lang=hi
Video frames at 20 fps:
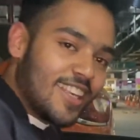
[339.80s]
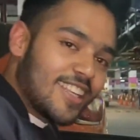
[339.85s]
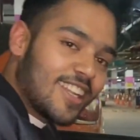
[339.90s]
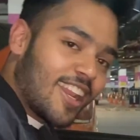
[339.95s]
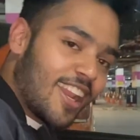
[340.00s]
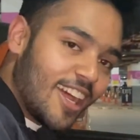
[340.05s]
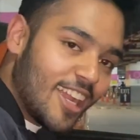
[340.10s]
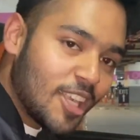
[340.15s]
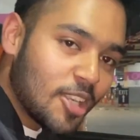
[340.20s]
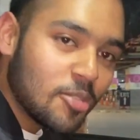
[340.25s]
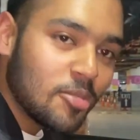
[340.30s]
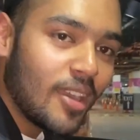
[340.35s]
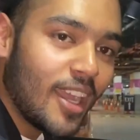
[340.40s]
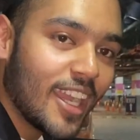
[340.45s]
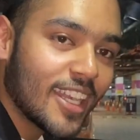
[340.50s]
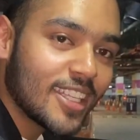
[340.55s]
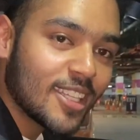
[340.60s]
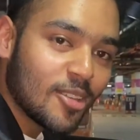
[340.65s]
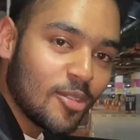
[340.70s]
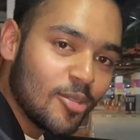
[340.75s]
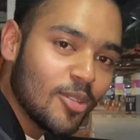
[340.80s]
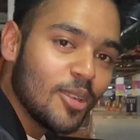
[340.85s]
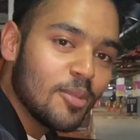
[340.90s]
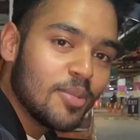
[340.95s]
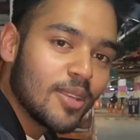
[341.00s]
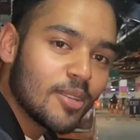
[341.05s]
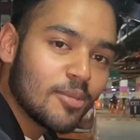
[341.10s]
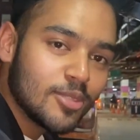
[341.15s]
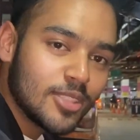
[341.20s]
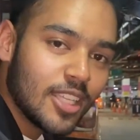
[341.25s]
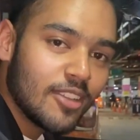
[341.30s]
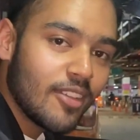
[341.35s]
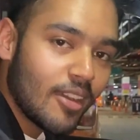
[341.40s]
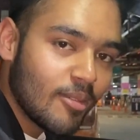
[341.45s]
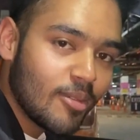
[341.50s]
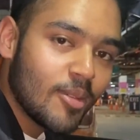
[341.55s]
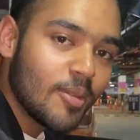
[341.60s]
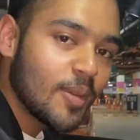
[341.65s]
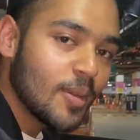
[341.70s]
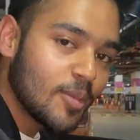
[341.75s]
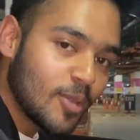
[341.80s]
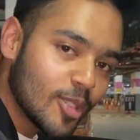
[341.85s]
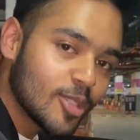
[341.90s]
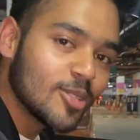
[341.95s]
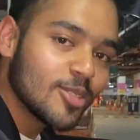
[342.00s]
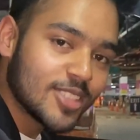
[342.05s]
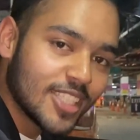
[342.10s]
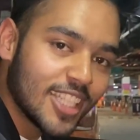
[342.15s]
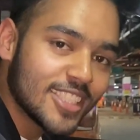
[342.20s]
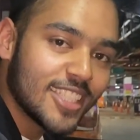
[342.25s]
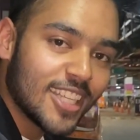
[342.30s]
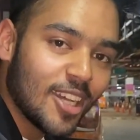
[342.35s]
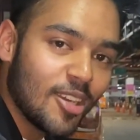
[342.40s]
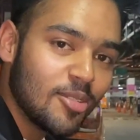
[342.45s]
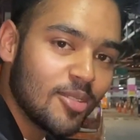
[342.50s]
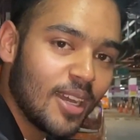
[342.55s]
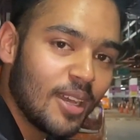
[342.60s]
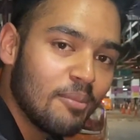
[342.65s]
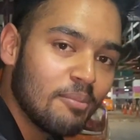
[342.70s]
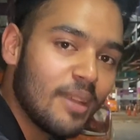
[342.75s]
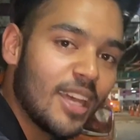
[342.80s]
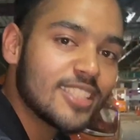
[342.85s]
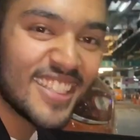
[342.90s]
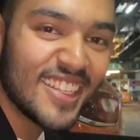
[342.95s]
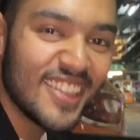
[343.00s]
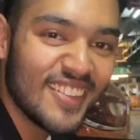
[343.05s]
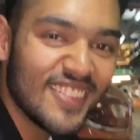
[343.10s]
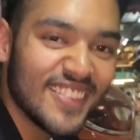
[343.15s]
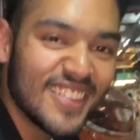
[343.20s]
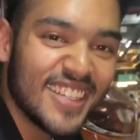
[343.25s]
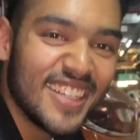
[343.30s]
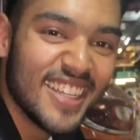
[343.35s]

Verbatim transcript: ट्राई टू एक्ट कूल बट मुझे वैभव पे बहुत गुस्सा चढ़ा हुआ है मैं